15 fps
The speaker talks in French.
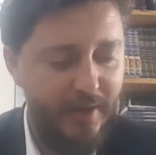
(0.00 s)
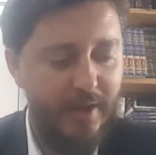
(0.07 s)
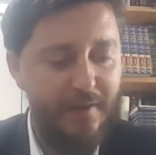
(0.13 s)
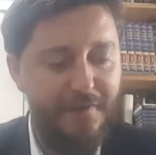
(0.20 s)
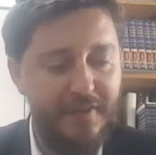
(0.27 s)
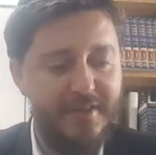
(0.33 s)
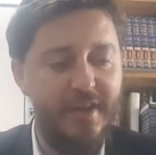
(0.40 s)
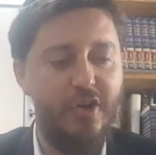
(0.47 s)

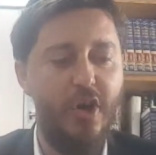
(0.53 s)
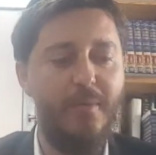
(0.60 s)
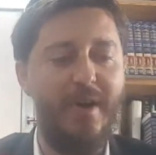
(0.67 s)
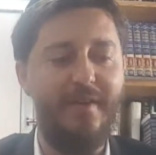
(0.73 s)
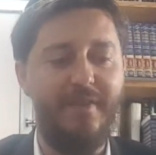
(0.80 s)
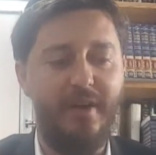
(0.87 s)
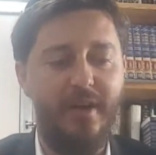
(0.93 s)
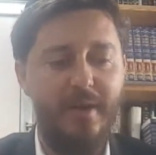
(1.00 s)
il faisait comme
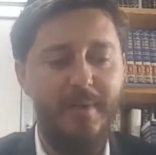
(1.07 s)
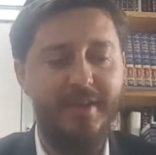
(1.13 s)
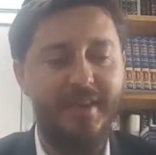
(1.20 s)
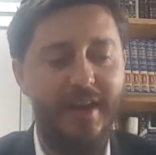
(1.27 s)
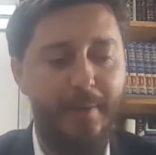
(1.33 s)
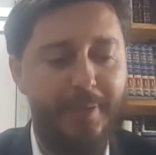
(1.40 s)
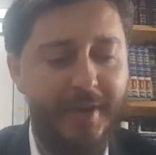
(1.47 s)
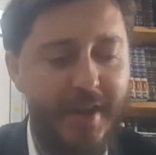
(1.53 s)
Rava, hein, il
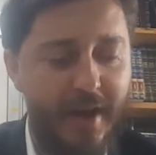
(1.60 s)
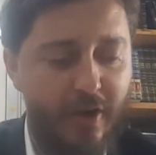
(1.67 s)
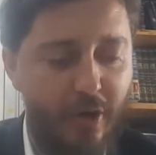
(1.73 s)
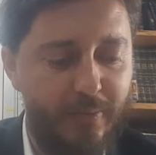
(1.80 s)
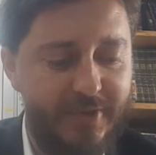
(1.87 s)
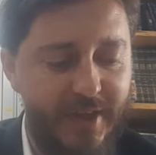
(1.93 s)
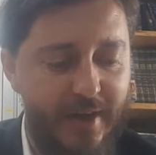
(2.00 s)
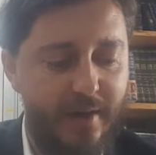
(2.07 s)
mettait la prière
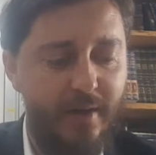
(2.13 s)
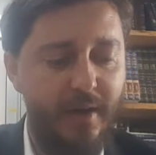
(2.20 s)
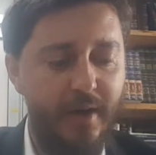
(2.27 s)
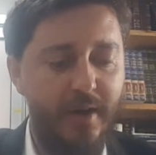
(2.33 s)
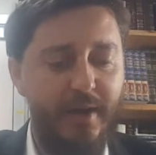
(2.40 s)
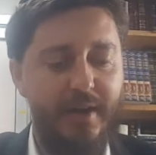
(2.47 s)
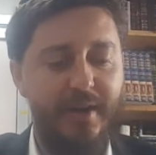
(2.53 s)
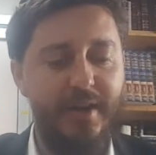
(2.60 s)
comme ça,
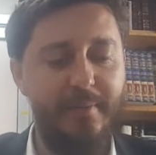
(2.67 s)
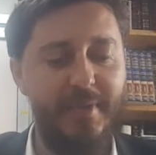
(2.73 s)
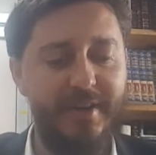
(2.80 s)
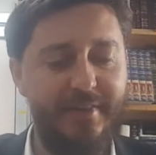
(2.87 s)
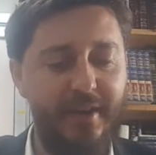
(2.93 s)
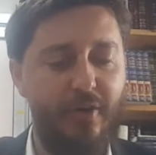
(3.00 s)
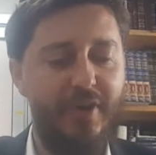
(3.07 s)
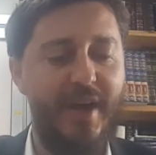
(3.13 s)
il
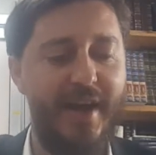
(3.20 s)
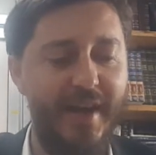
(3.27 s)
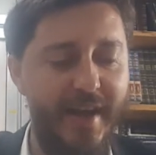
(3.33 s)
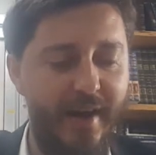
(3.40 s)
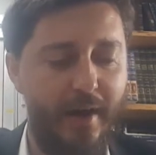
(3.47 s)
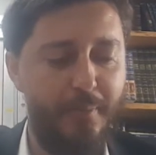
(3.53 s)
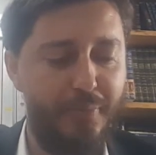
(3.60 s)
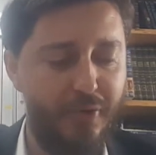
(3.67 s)
mettait en
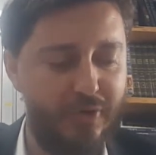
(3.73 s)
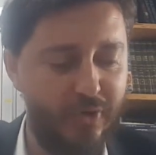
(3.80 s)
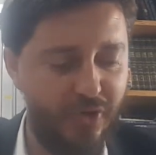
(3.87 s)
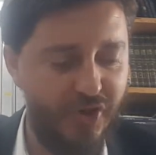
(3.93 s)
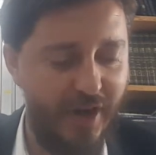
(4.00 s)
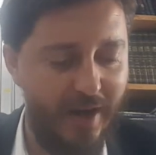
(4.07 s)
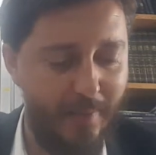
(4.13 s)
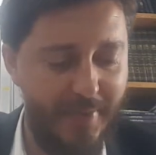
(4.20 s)
arrière un peu
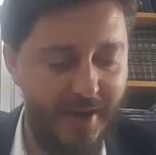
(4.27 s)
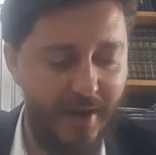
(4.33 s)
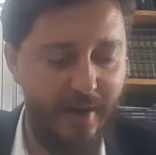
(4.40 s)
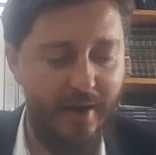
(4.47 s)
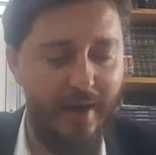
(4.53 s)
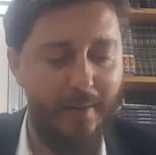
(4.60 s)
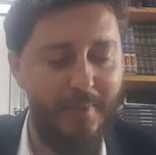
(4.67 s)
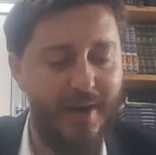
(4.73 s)
son
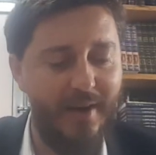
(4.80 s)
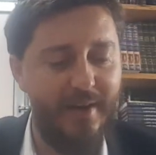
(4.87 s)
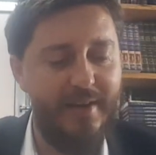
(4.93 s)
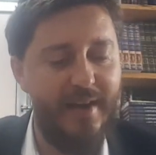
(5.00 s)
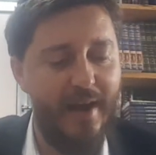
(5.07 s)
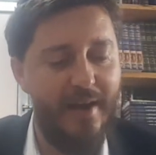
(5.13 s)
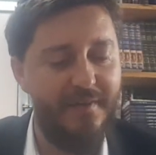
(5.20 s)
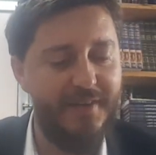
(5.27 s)
jalabia.
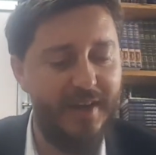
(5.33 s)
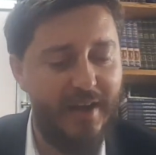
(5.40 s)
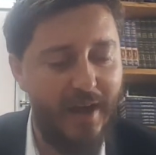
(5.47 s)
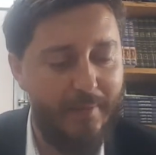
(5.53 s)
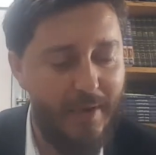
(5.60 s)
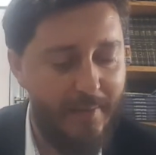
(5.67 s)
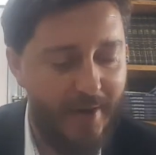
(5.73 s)
Amar qui avda qui